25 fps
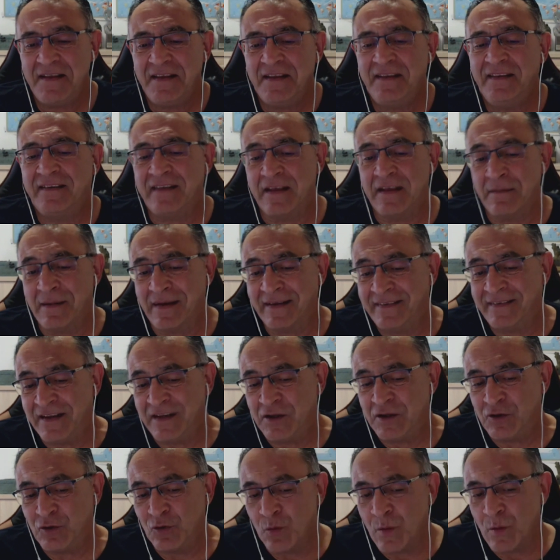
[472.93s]
se va a
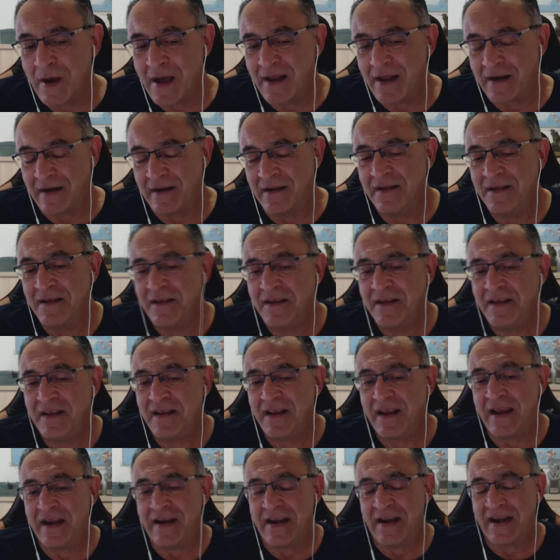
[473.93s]
situar
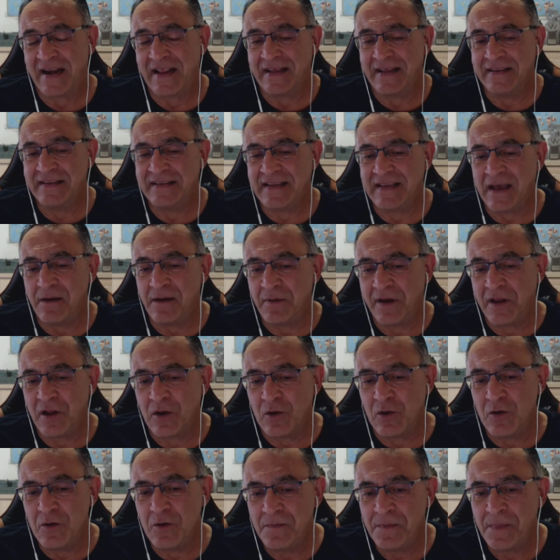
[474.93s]
en el
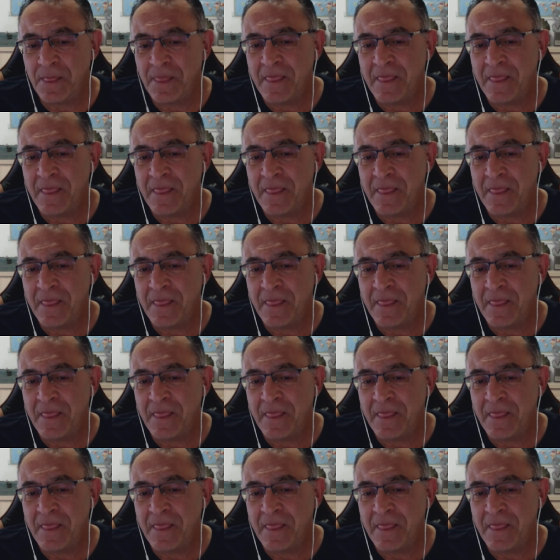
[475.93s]
Cantábrico